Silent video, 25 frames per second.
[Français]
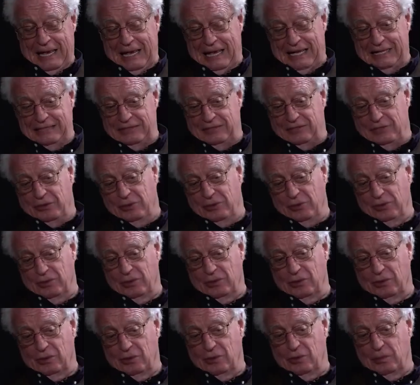Est-ce
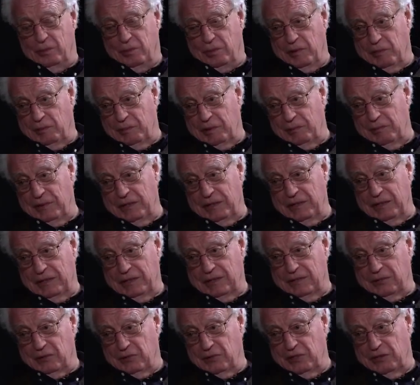que le peuple
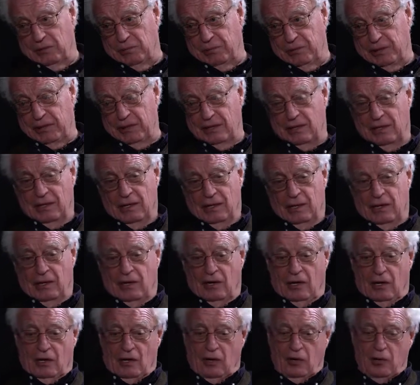américain, ce qu'on appelle
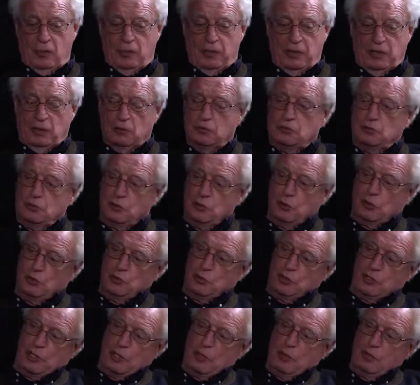le pays au-dessus
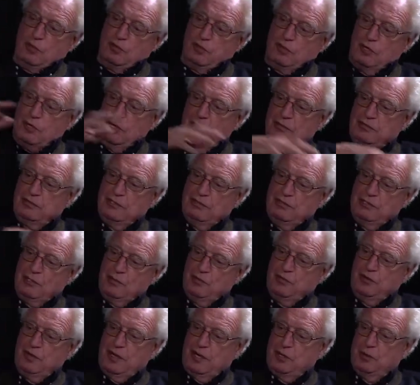duquel on vole, vous savez, le
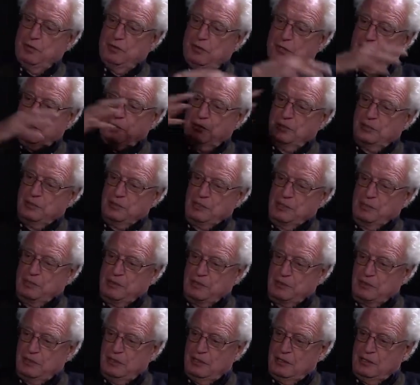flyover country,
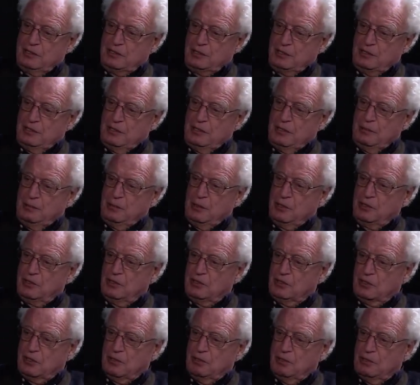parce que les gens
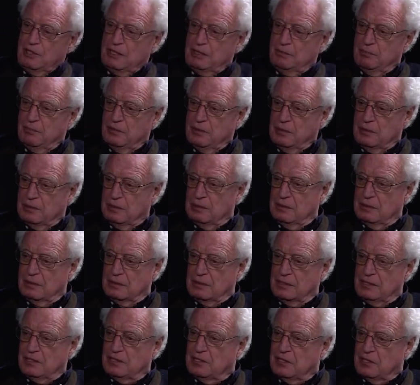importants comme Madame euh,
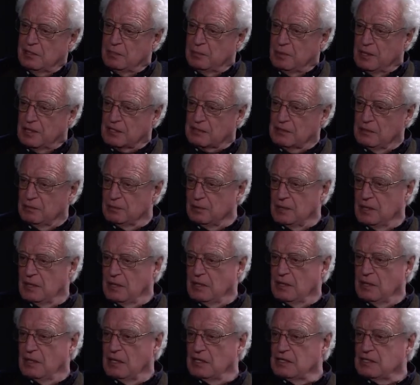Clinton, par exemple,
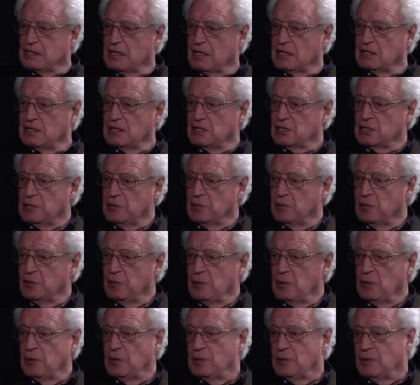elle s'arrêtait jamais au
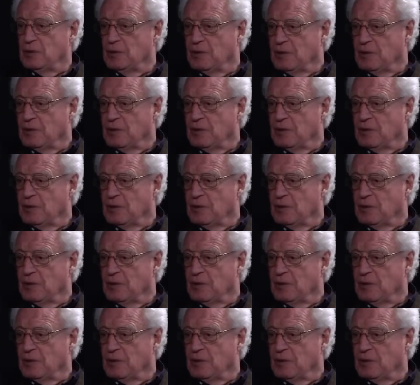milieu.